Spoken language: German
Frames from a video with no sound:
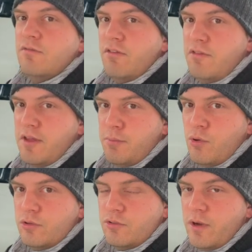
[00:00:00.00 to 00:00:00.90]

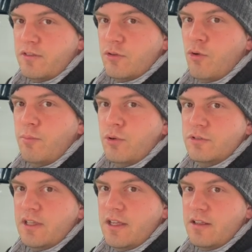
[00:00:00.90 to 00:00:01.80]

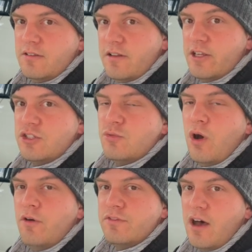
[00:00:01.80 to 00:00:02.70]
www.race2go.de slash
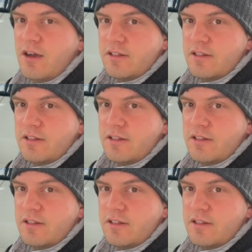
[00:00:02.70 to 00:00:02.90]
Suchauftrag,